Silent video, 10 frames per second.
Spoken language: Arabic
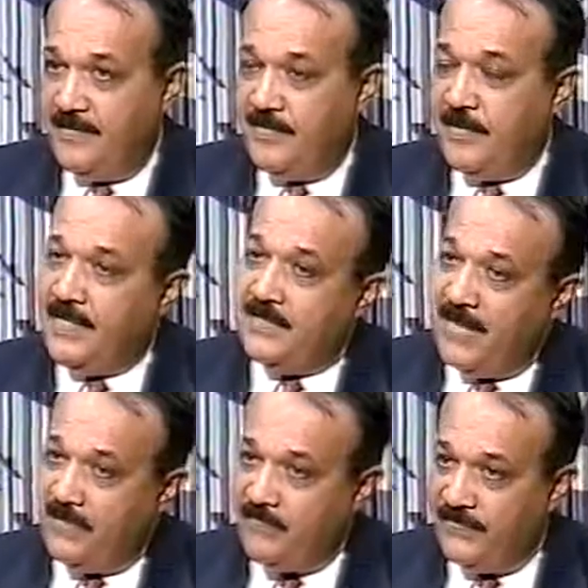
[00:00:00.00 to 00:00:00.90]

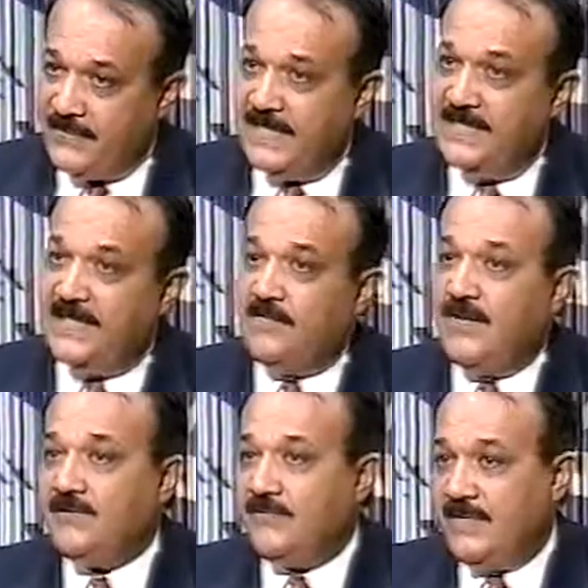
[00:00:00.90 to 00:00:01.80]
اتولدوا في ذلك
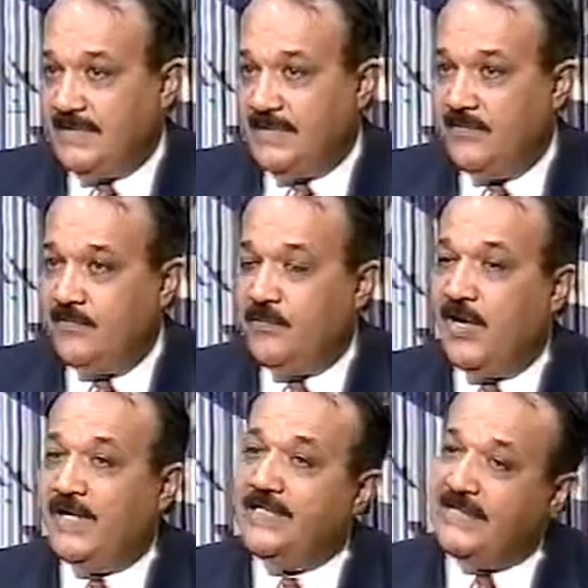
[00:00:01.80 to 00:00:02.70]
الوقت ولا زالوا
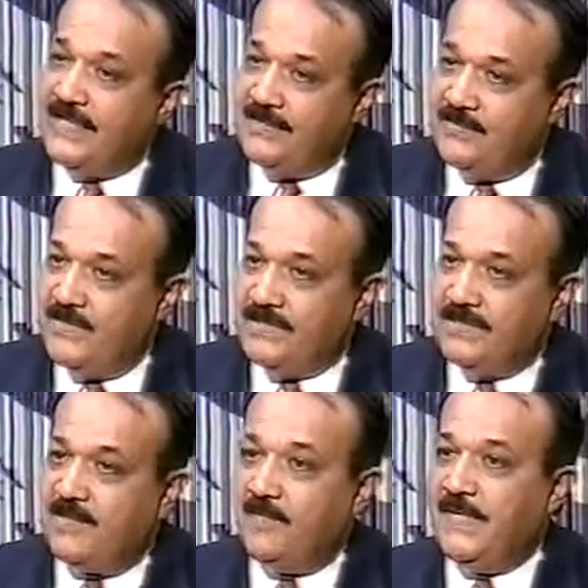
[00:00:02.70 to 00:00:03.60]
معانين لغايه دلوقتي
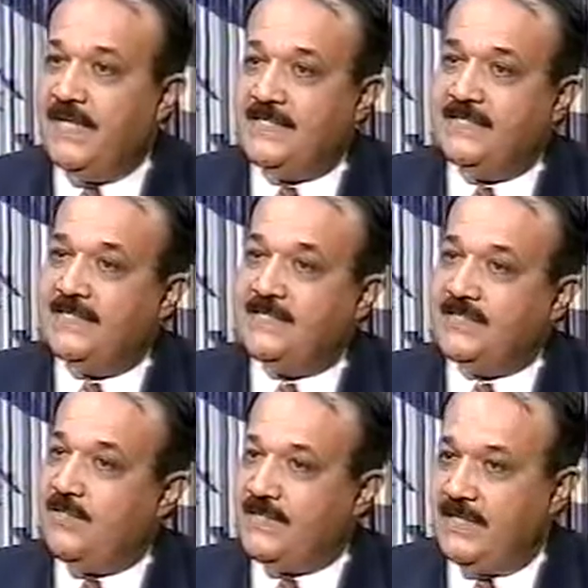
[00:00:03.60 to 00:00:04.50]
طبعا من هذه نعم،
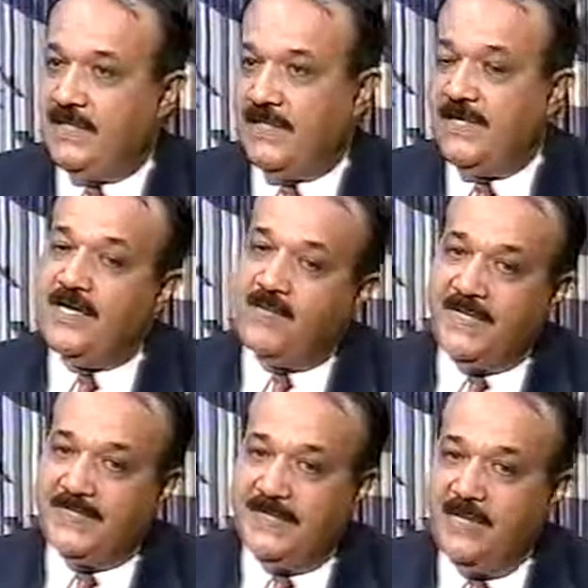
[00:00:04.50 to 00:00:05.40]
التشوهات الخلقيه
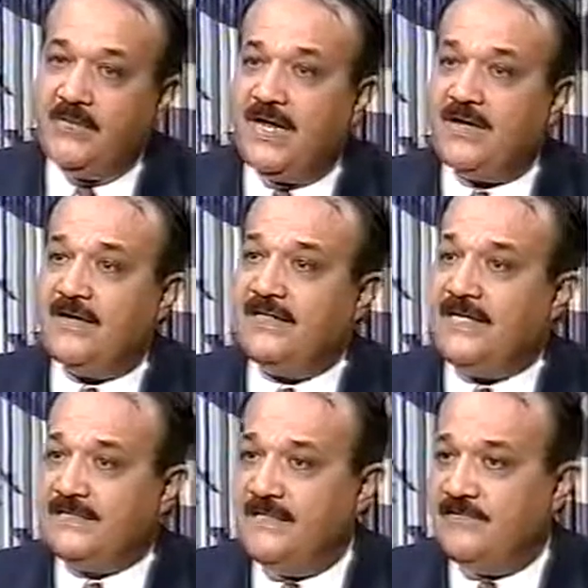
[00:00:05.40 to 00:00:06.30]
يبقى تناول
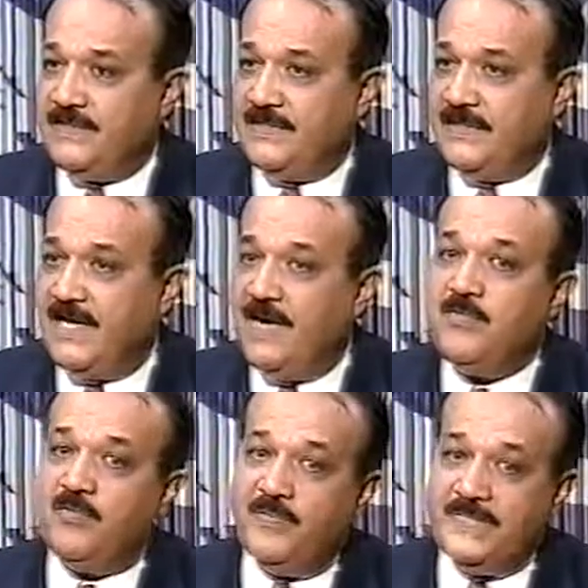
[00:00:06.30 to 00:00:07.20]
العقاقير اثناء فتره
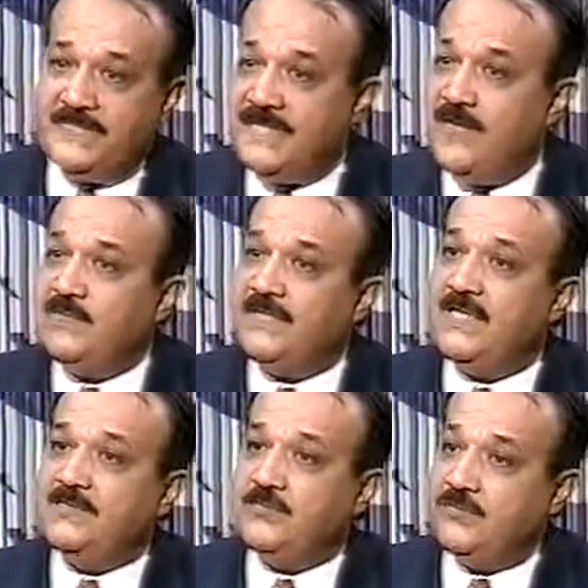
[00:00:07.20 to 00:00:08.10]
الحمل وبالذات اول
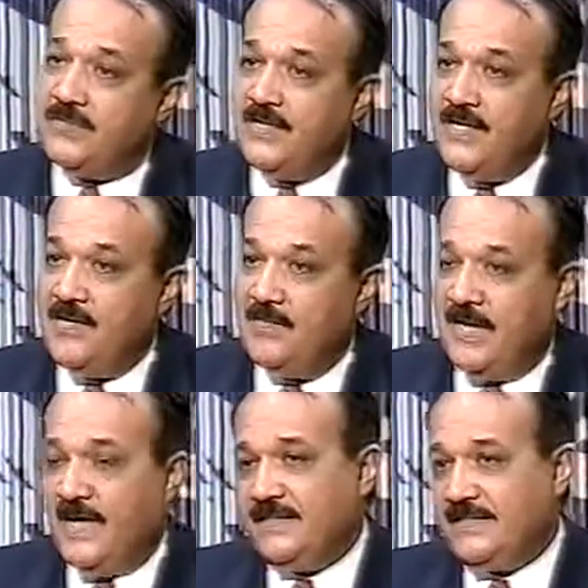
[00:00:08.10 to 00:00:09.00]
ثلاث شهور
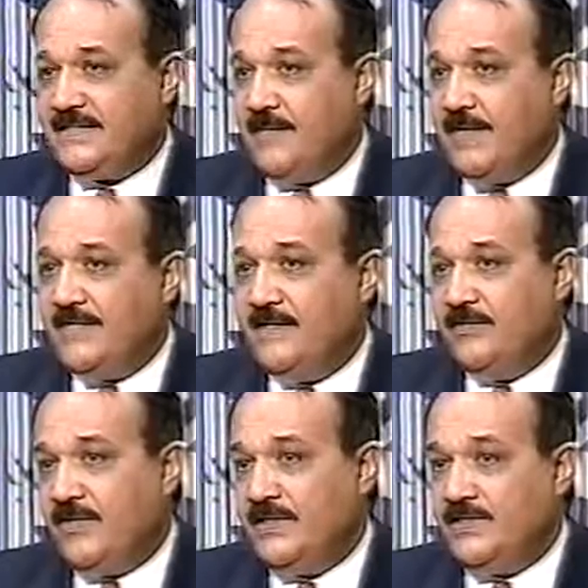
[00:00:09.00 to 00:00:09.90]
الحاجات الصعبه جدا
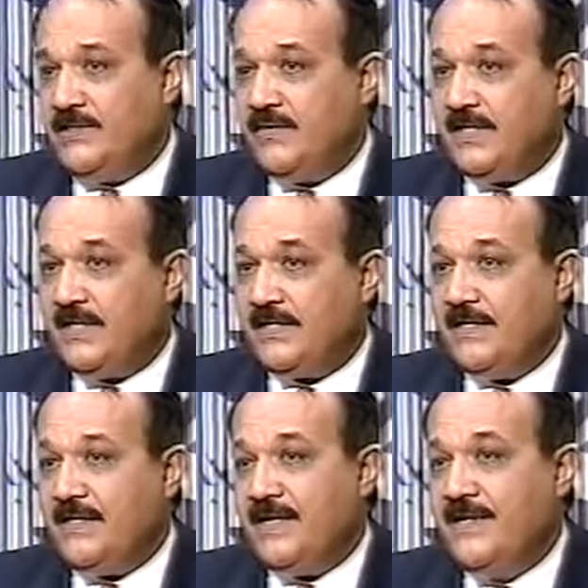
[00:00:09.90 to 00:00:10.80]
اللي تؤدي للتشوهات
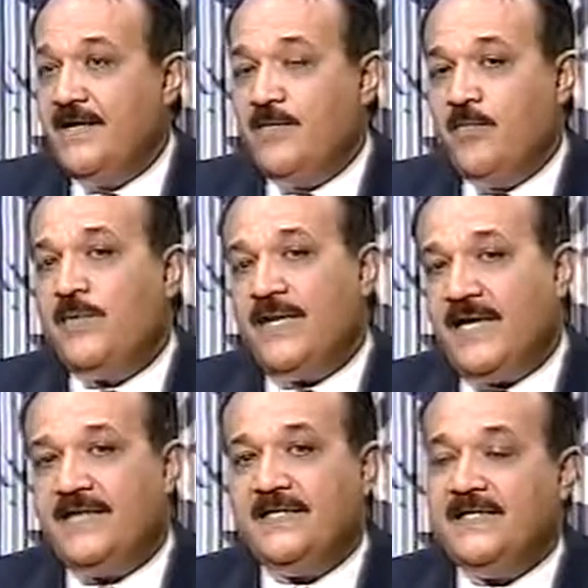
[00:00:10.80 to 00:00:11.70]
الخلقيه ممكن
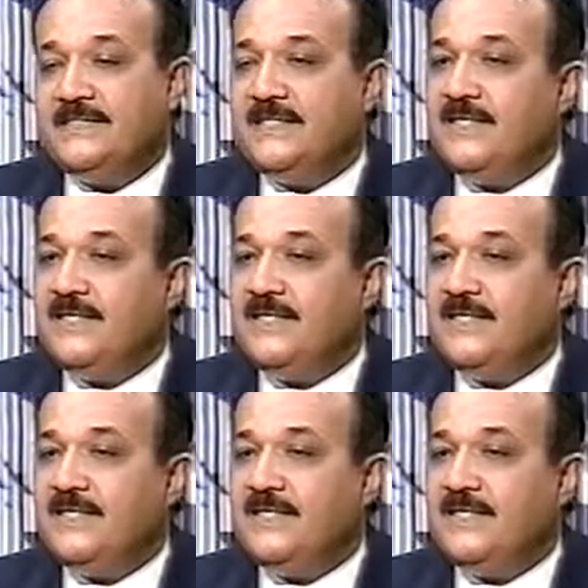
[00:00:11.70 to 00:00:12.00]
حاجات ثانيه زي